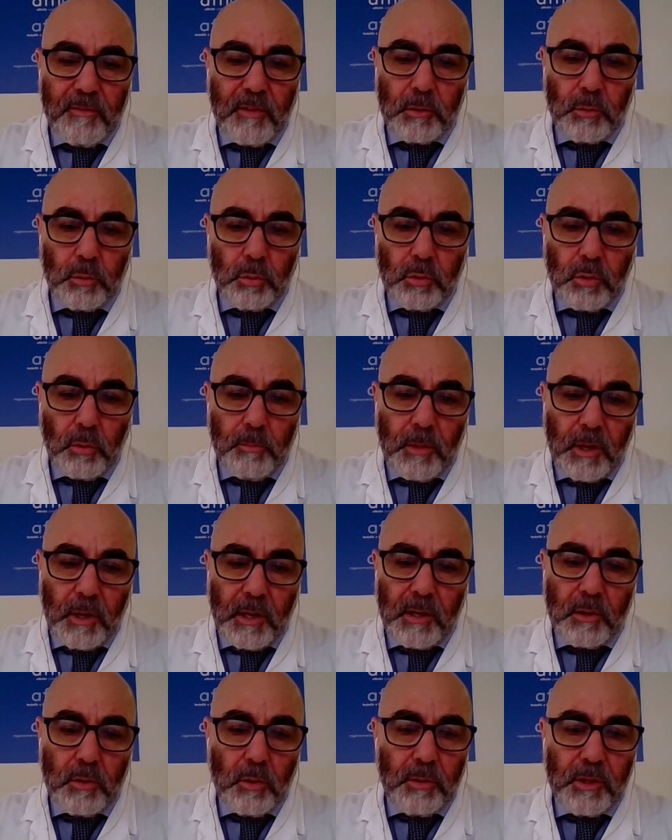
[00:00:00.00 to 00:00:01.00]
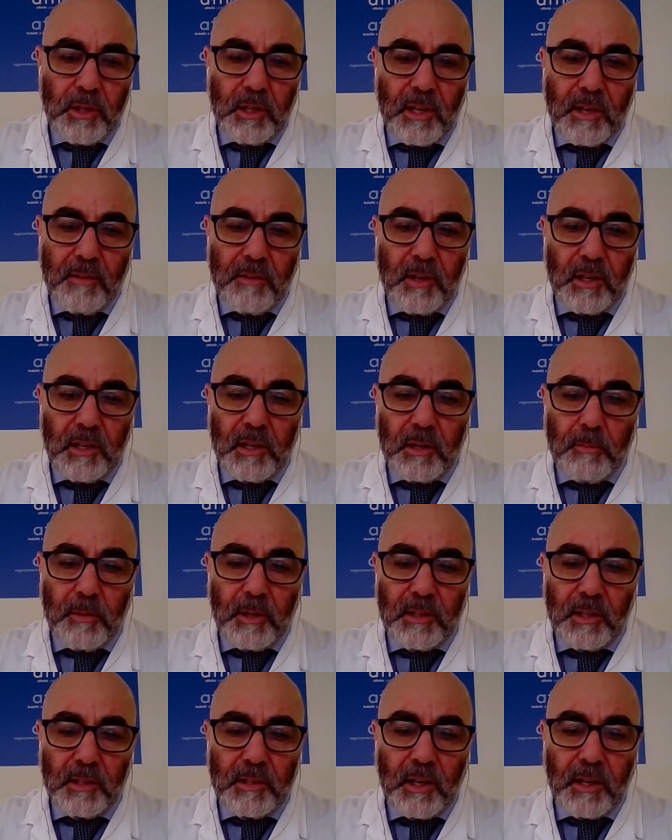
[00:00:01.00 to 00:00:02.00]
che va tutto bene, dopodiché viene
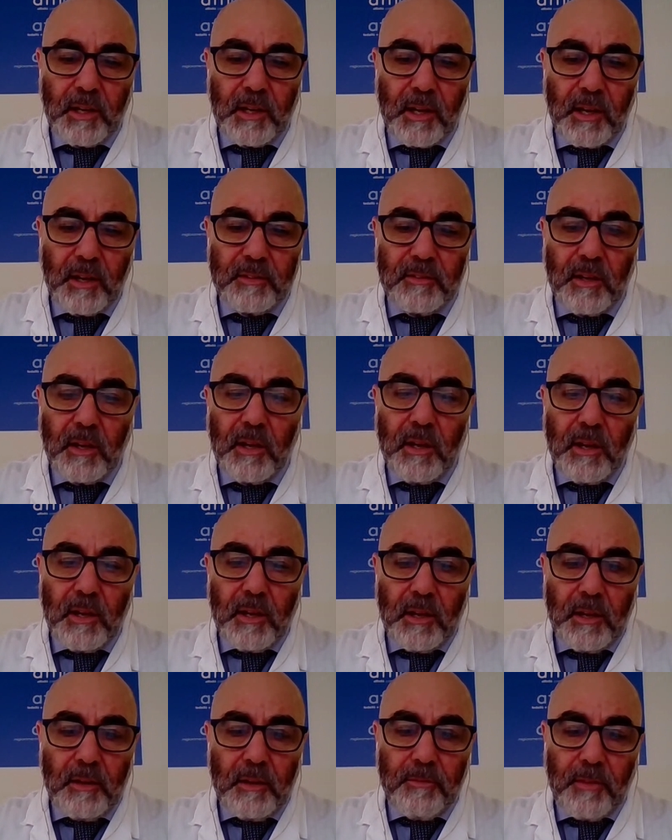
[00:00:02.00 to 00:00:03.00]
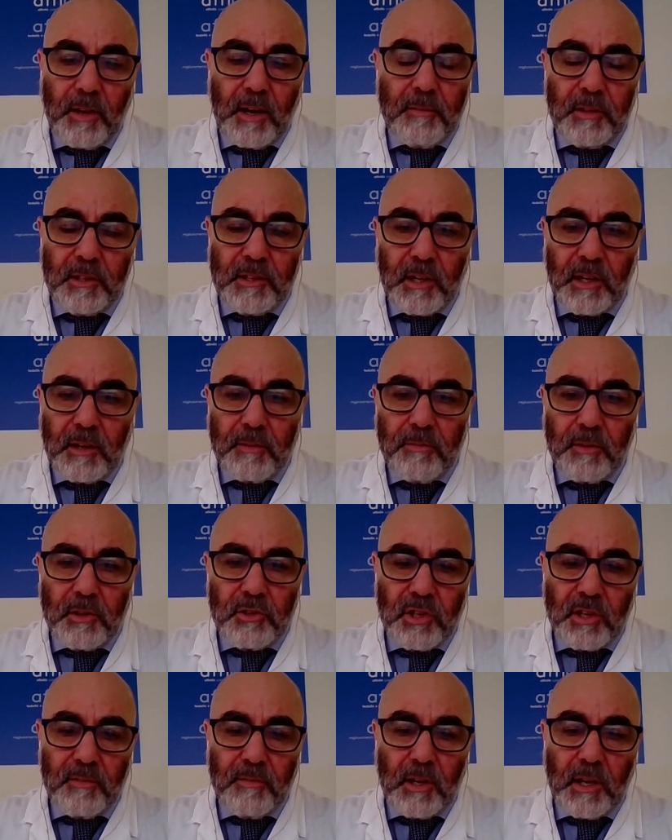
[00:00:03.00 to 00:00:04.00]
rimandato a casa e fa la vita che
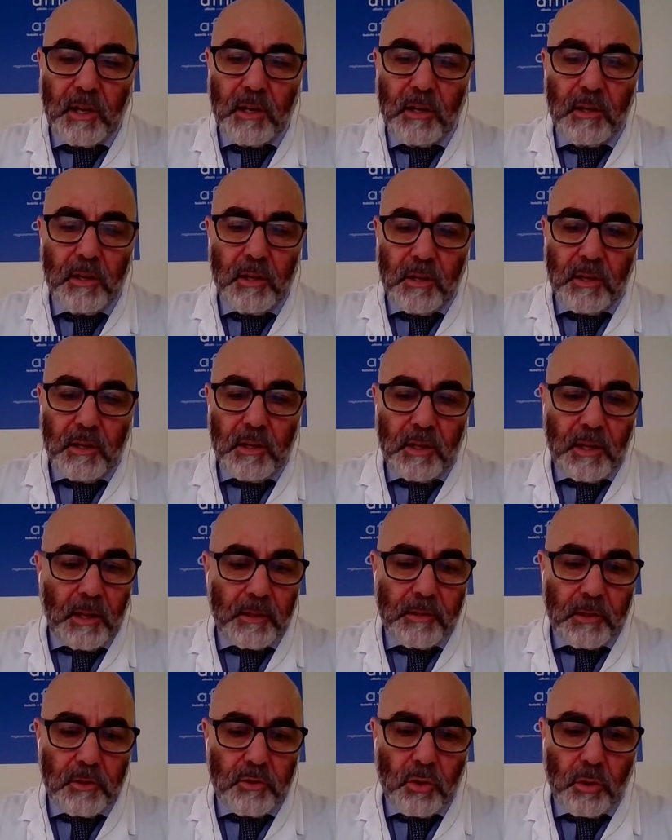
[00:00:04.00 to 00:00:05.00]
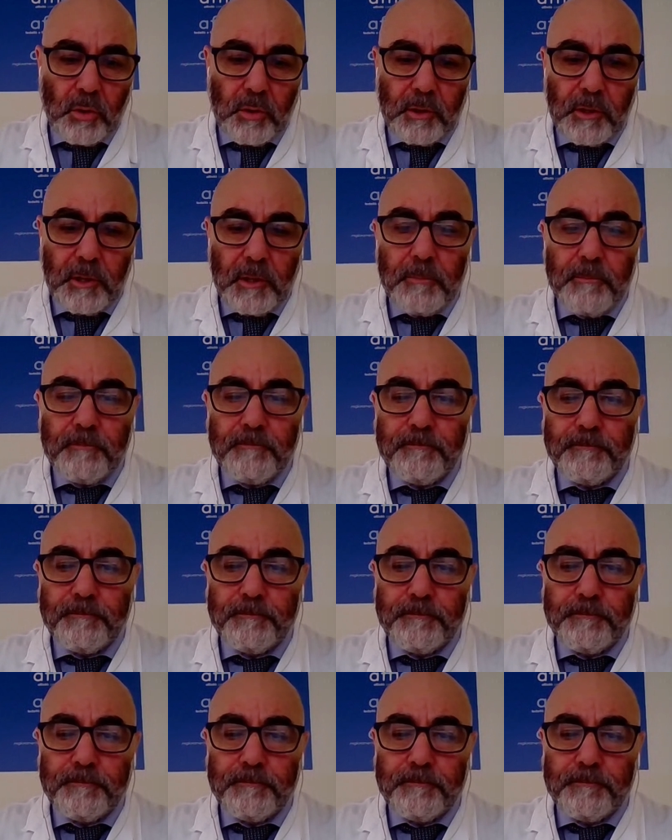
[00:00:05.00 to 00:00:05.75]
faceva gli altri giorni.